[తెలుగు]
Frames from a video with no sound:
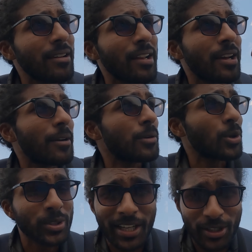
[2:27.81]
ఏమన్నా
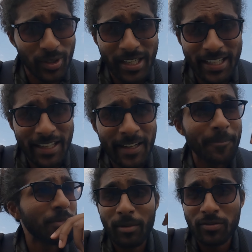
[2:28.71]
కొత్త రెస్టారెంట్కి వెళ్ళినా
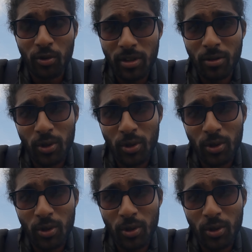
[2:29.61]
ఫేమస్ ఫుడ్